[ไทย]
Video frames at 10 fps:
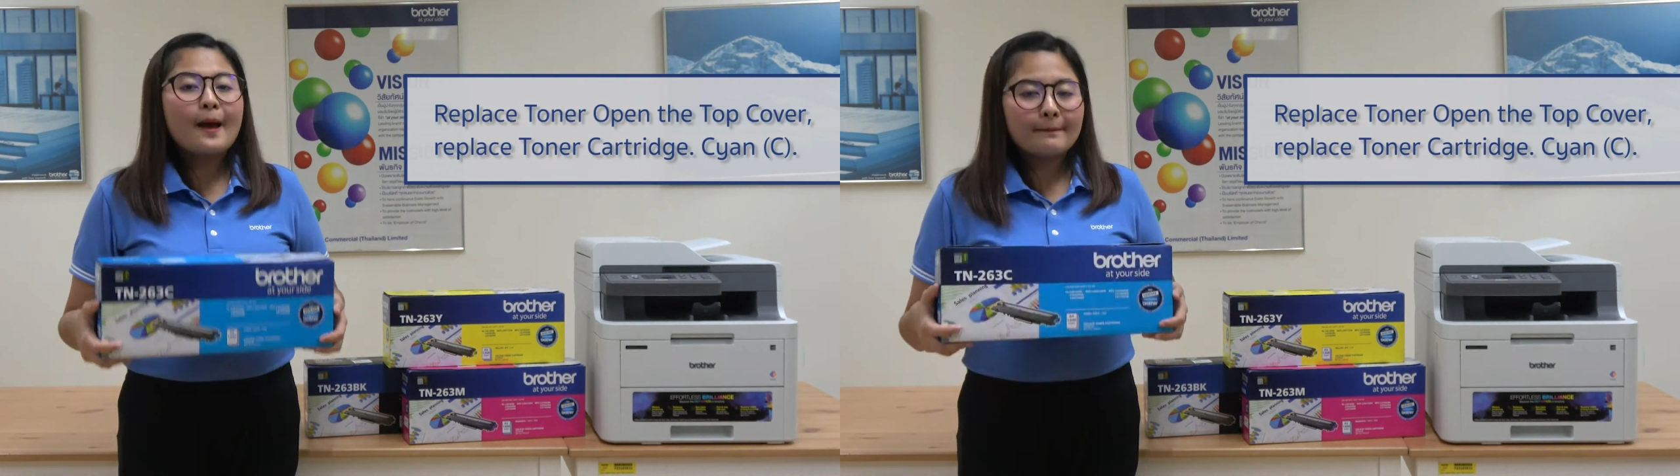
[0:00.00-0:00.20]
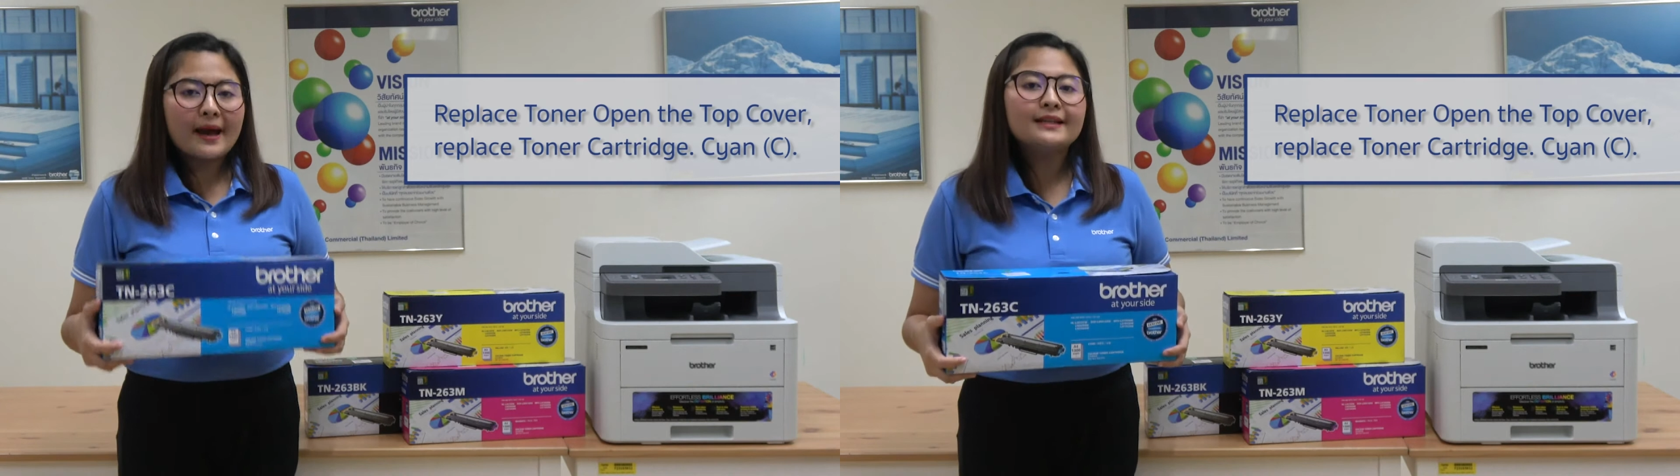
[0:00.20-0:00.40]

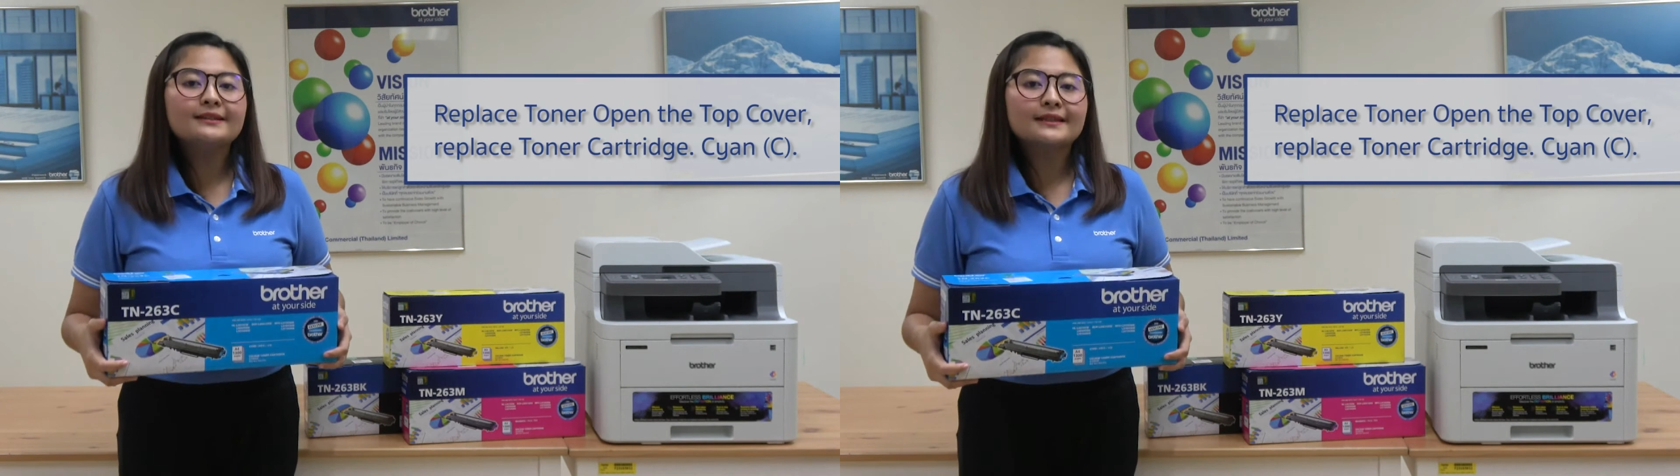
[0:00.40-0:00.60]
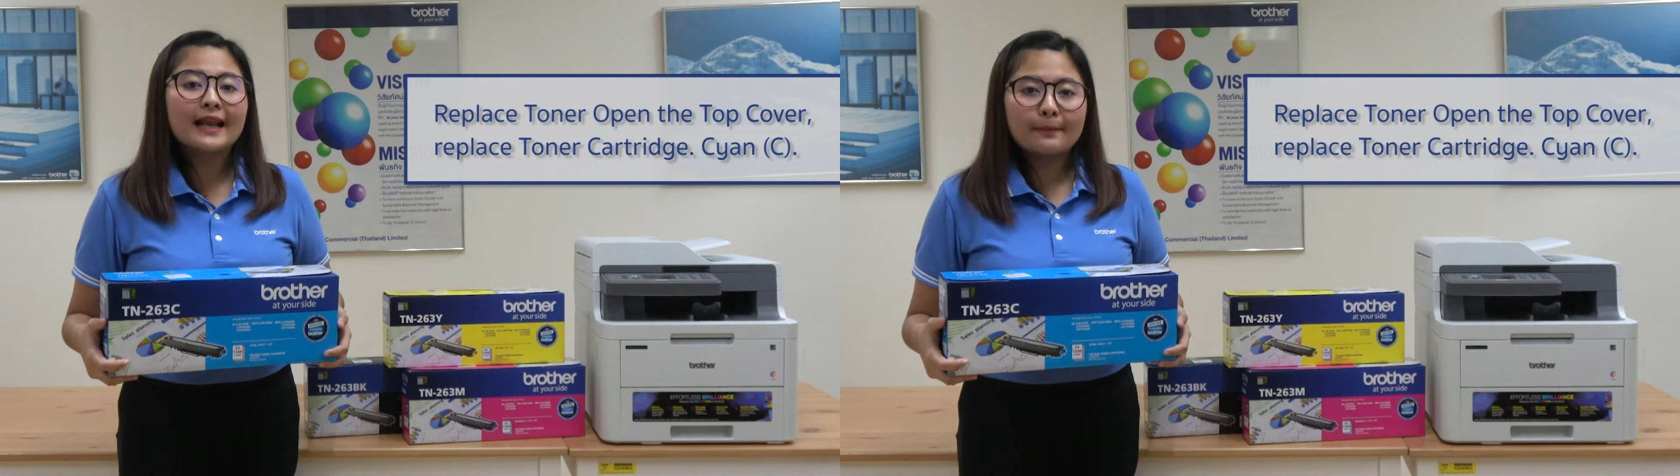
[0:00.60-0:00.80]
หมายถึง
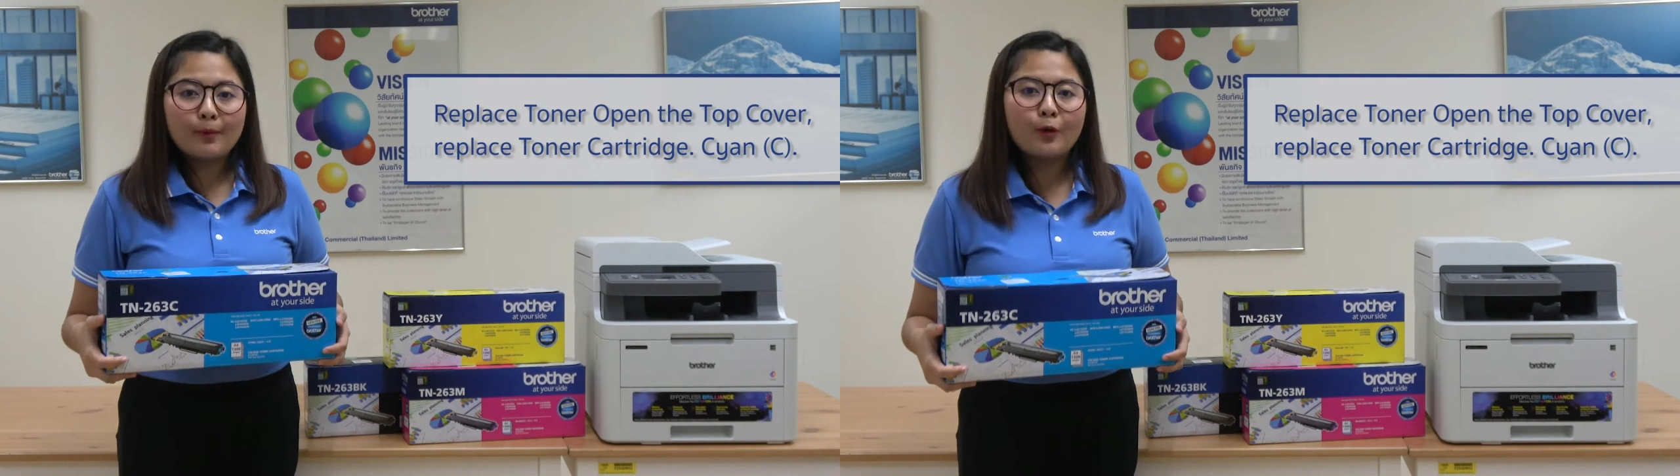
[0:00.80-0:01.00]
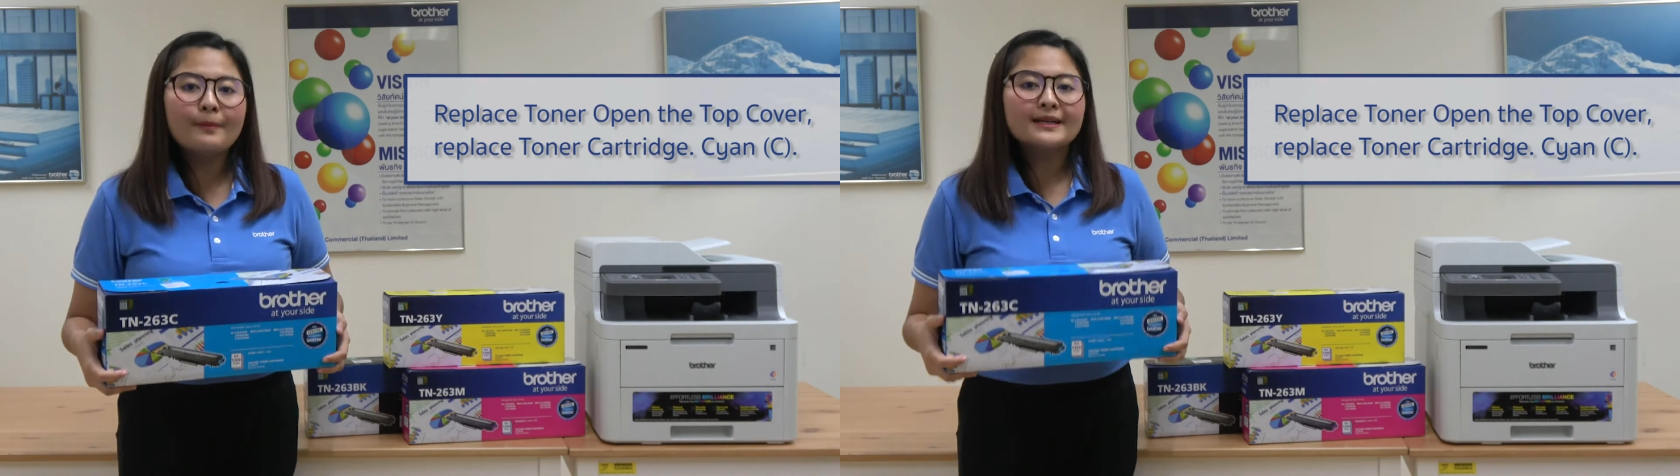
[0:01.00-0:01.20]
ตลับผ
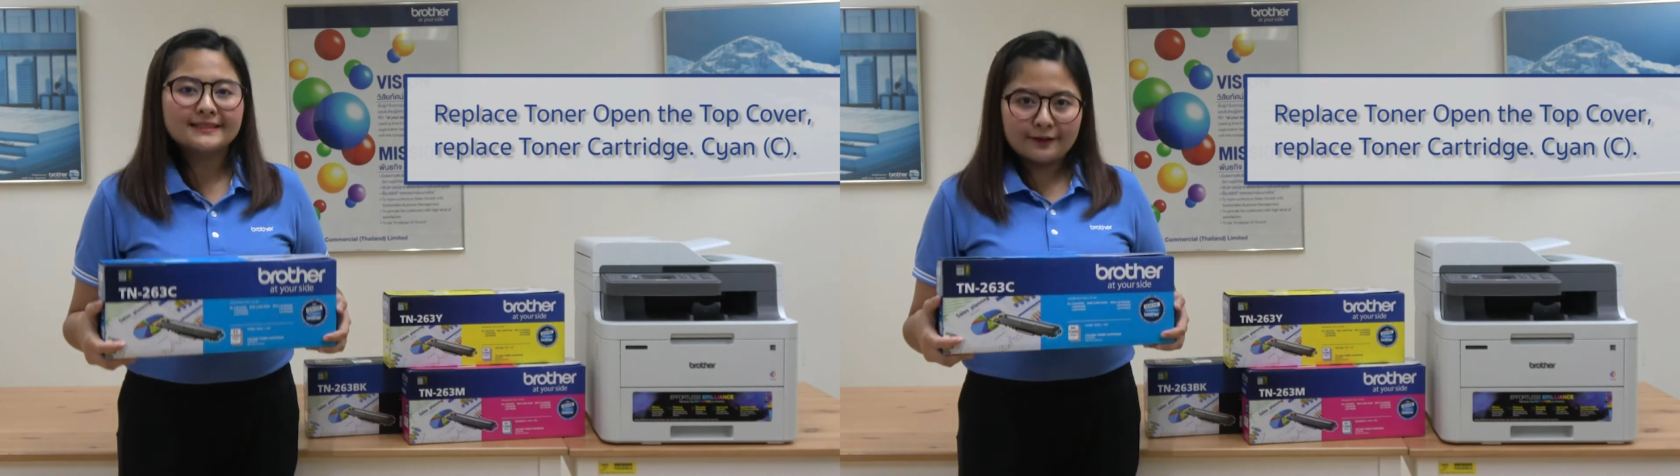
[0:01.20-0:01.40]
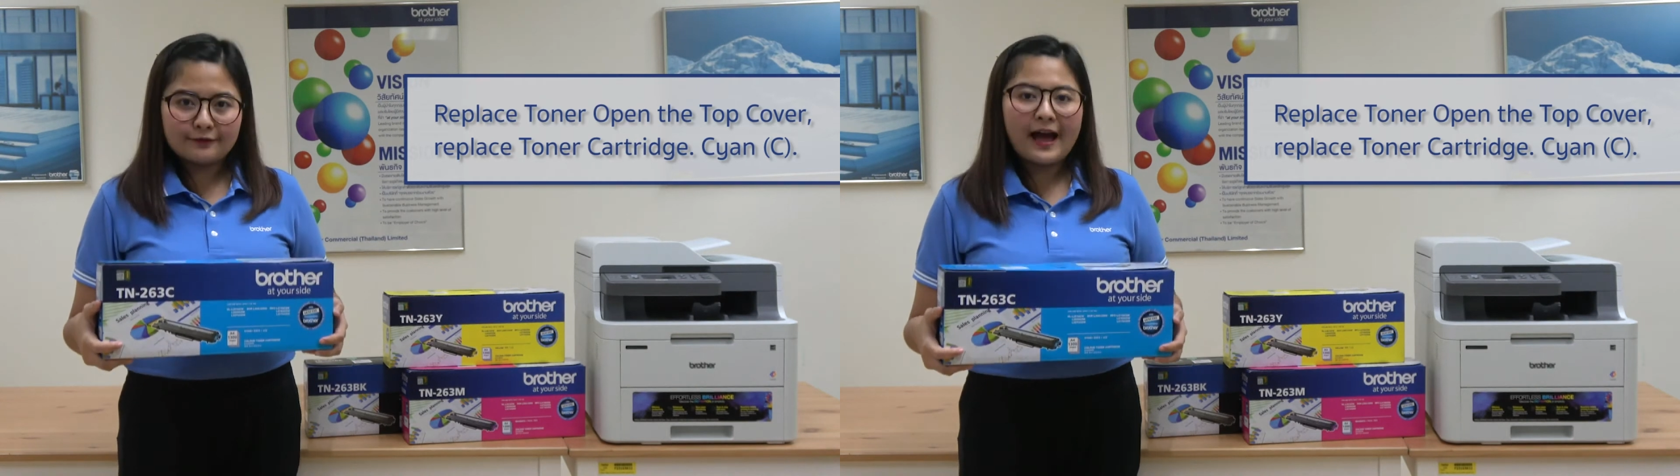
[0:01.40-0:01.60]
มหมึก
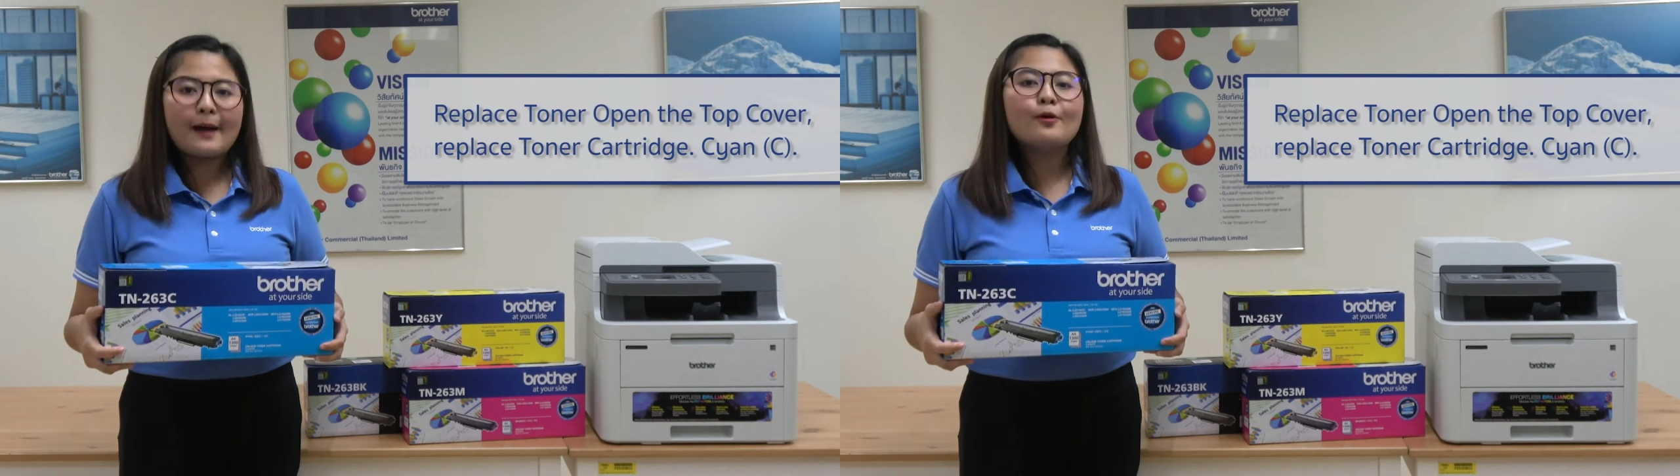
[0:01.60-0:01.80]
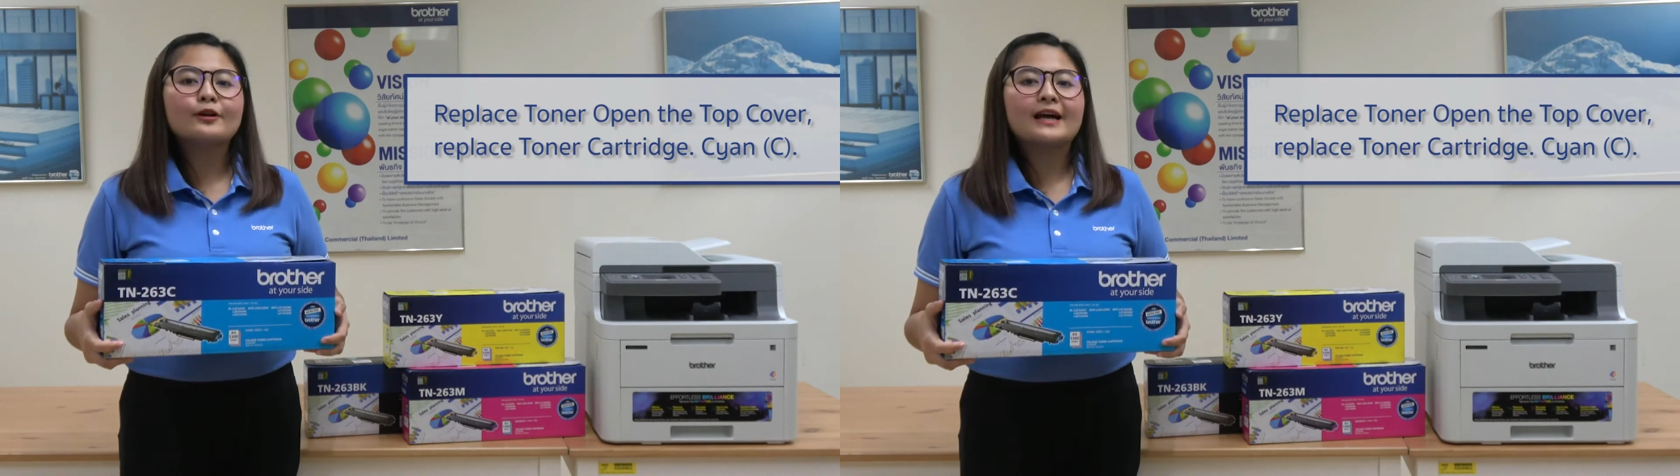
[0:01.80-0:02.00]
สีฟ้า
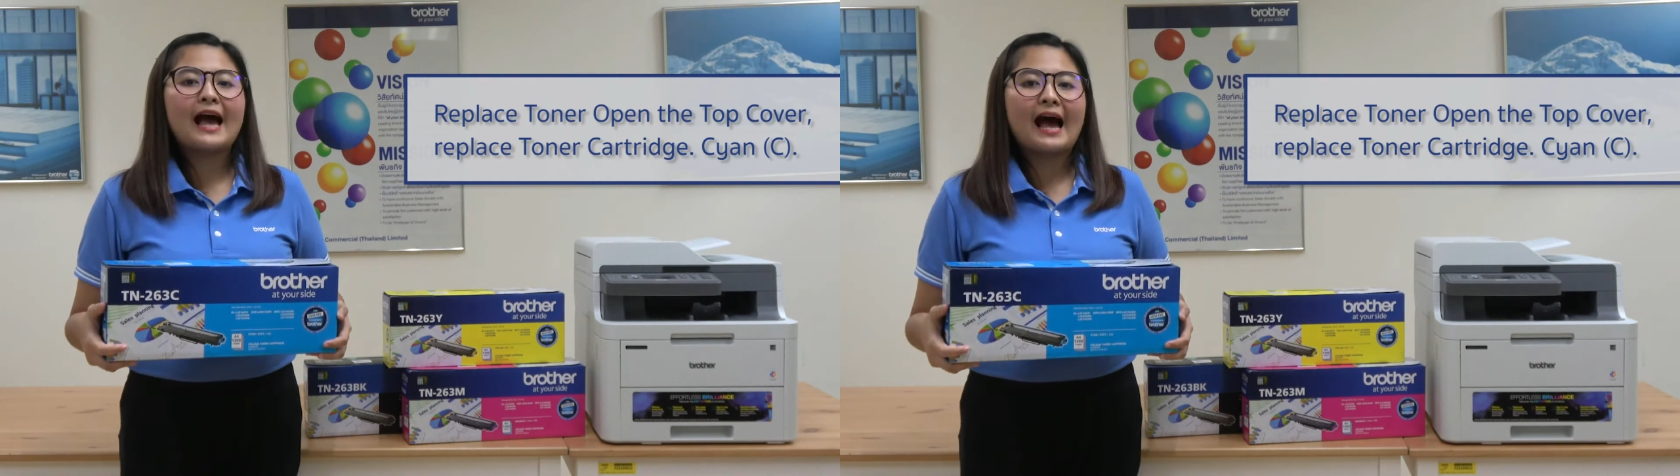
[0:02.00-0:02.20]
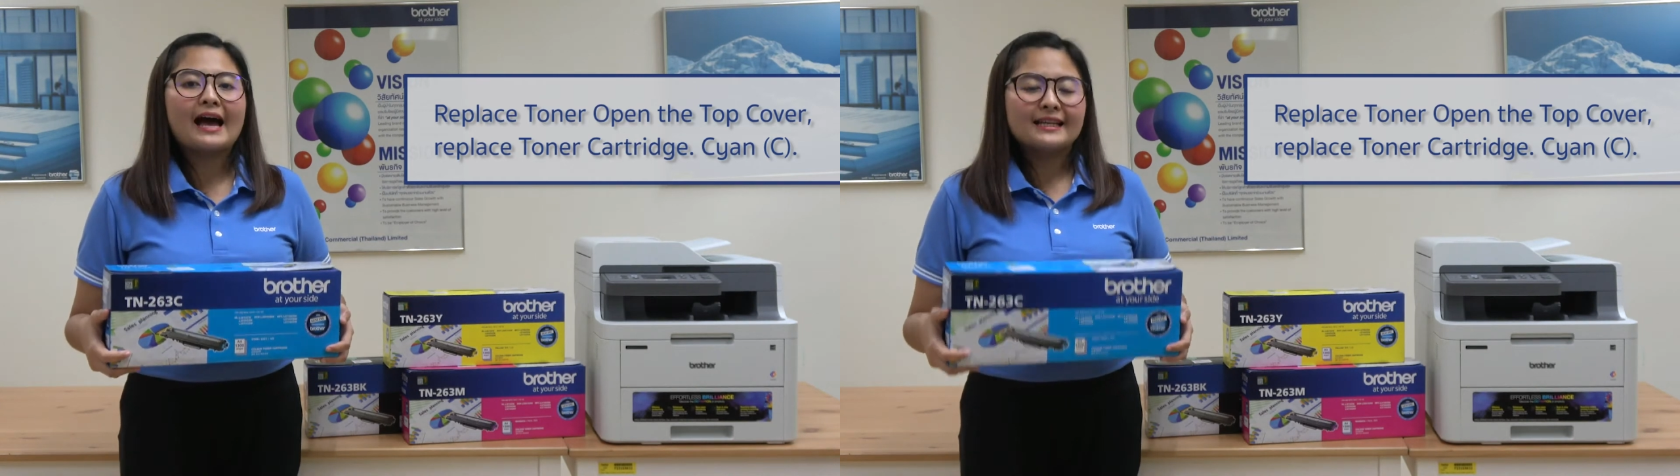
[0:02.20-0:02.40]
หมดค่ะ